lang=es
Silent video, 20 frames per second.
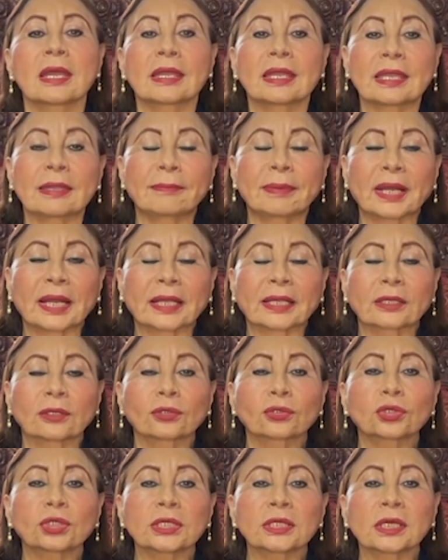y para que
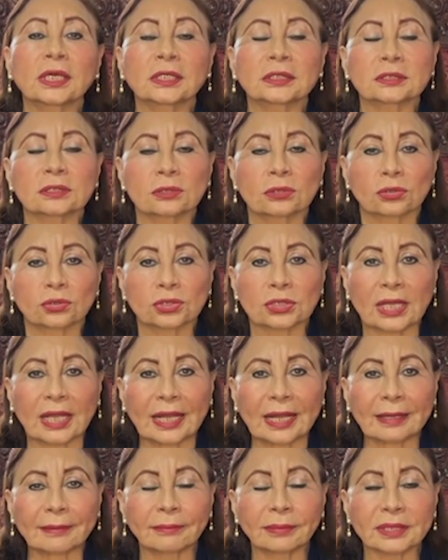no tengas los
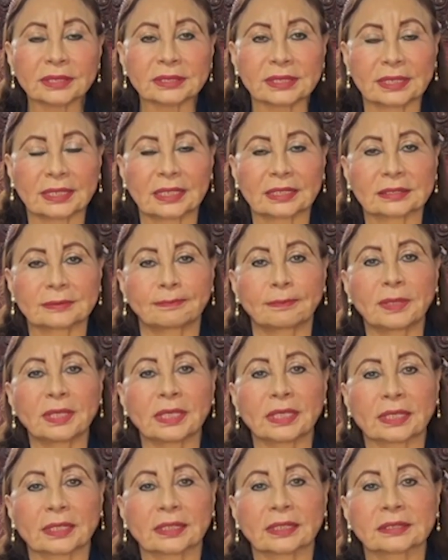calambres en las
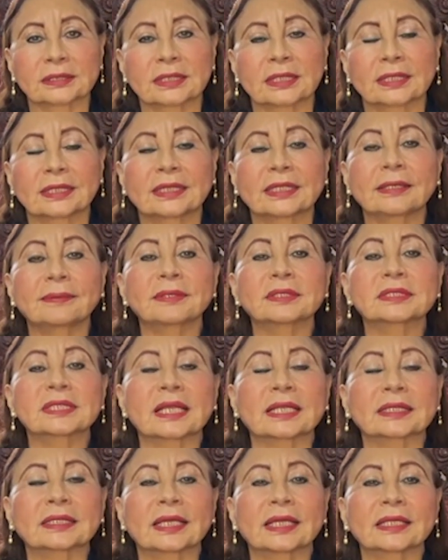piernas, debes
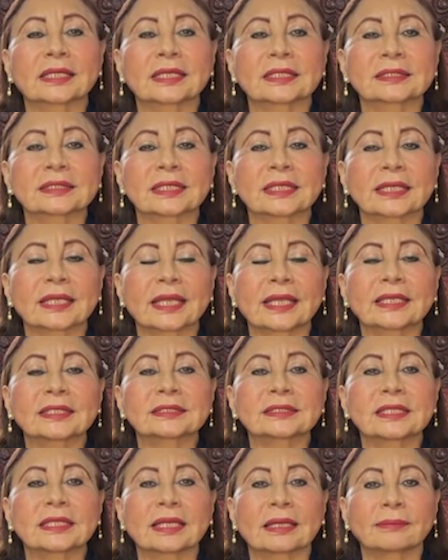tratar de hacer
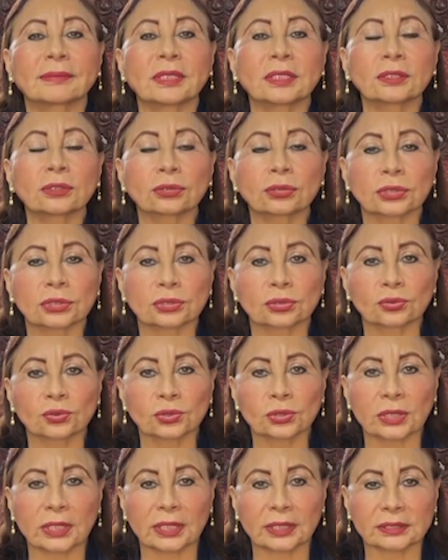estiramiento de tus
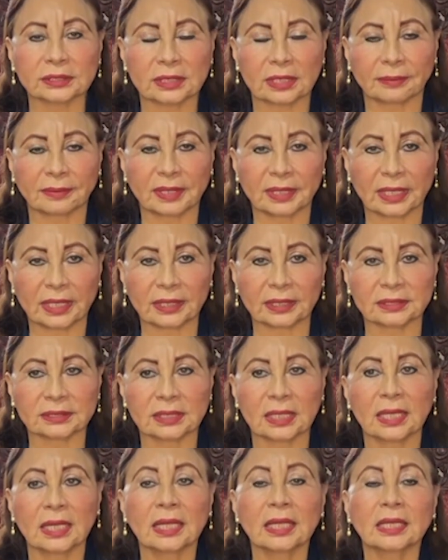extremidades.
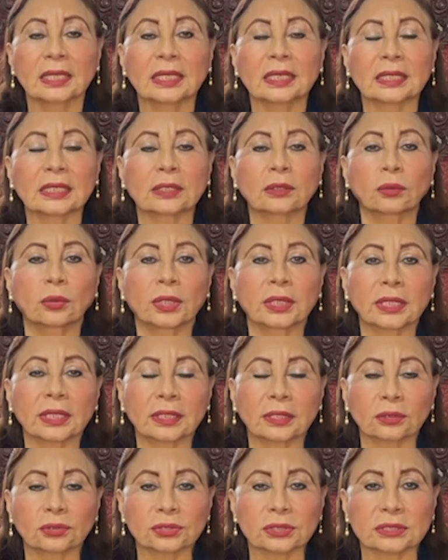Recuerda
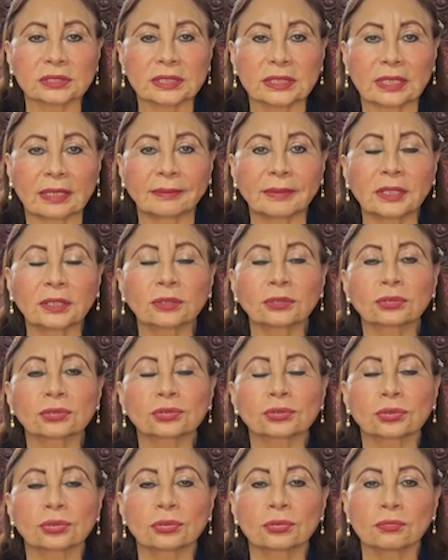que los estiramientos
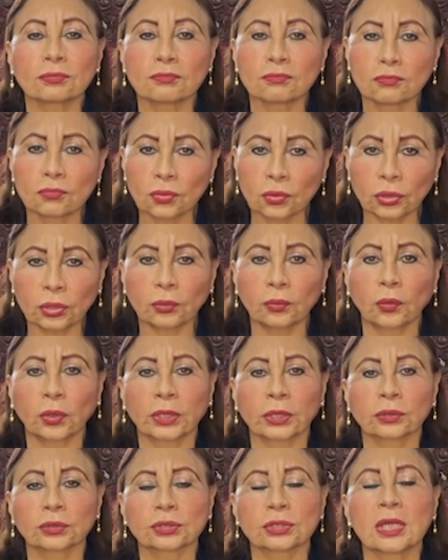son muy
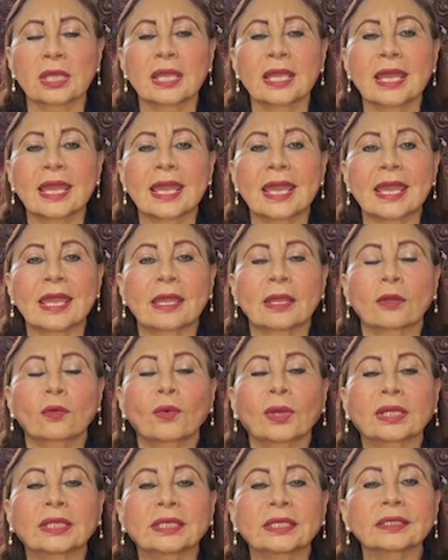buenos en
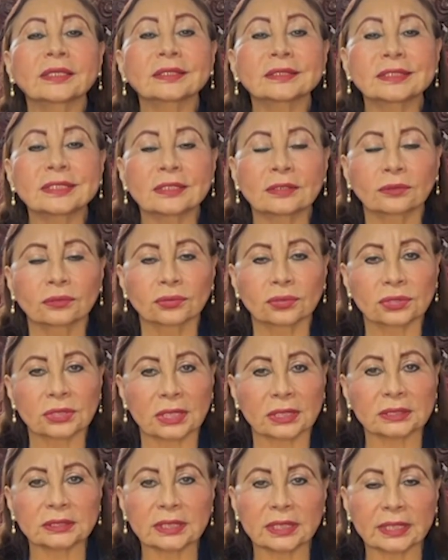cualquier
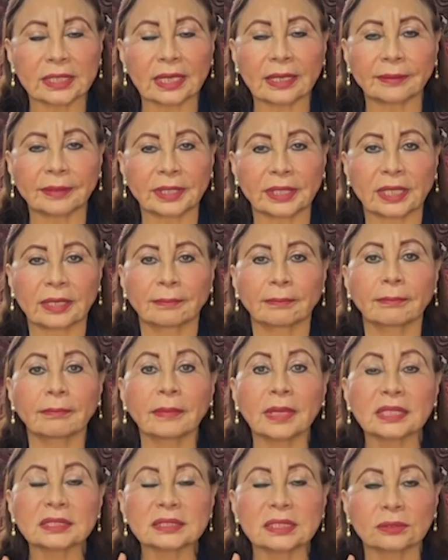circunstancia de la vida,
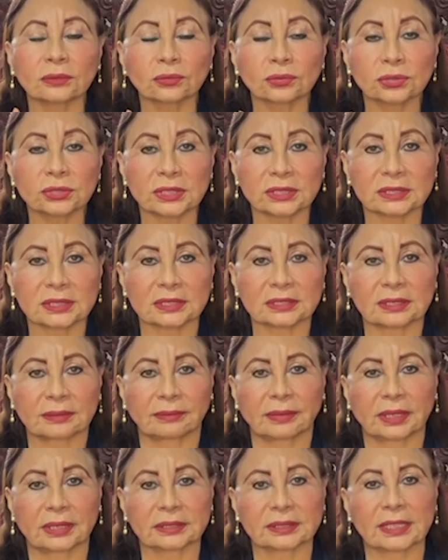más aún si estás
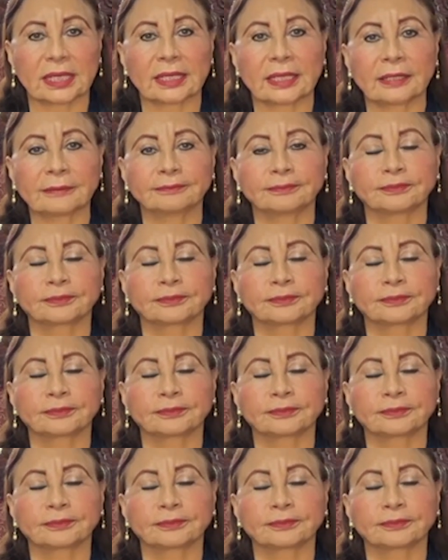embarazada.